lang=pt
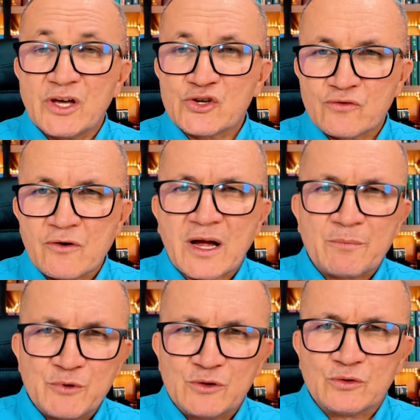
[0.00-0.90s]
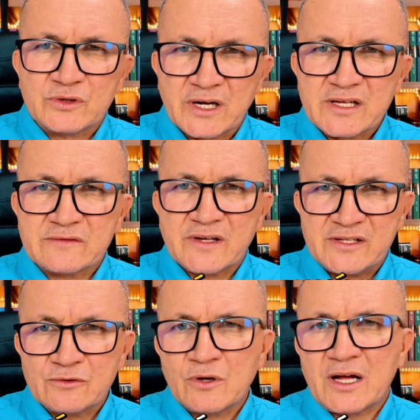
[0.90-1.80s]
em João capítulo 3,
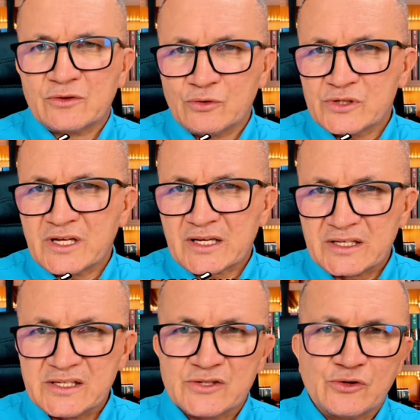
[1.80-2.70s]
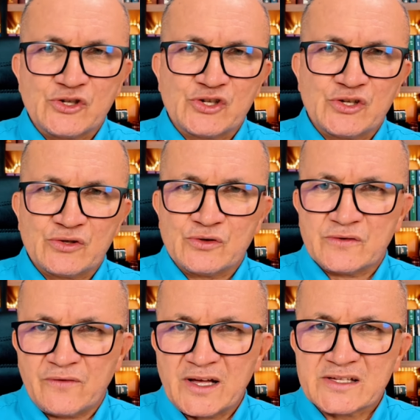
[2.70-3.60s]
versículo 14 a 15, onde Jesus
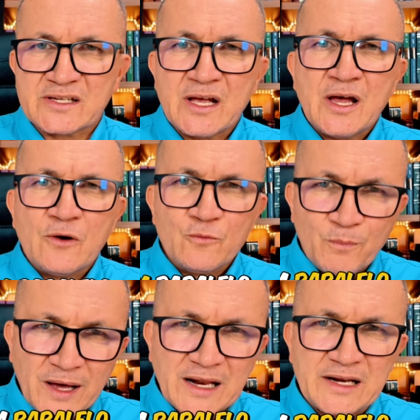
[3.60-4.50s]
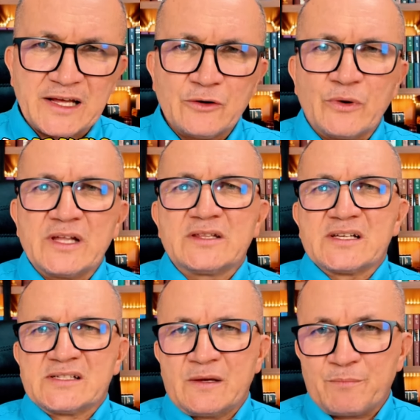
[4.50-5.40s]
faz um paralelo entre a
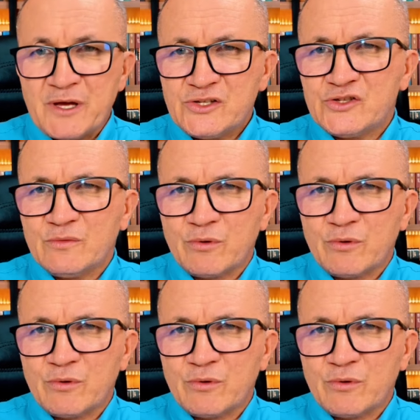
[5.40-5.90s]
serpente de